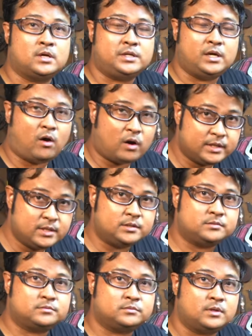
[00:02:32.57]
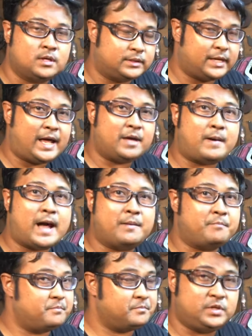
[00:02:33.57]
ยี่ห้อนึงแต่ได้มา
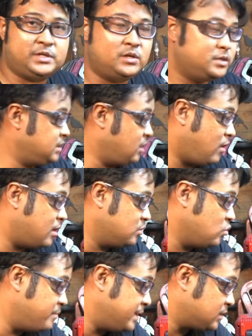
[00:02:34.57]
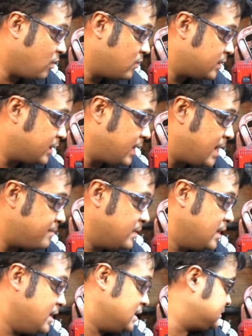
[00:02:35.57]
ยยี่ห้อรูปไม่ตรงนะครับ
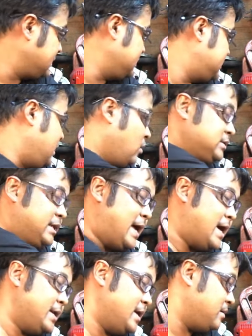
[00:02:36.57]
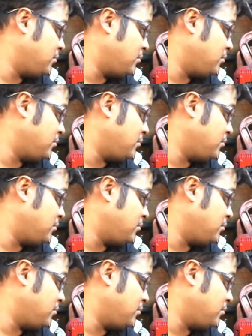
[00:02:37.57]
ซึ่งที่โฆษณา เนี่ย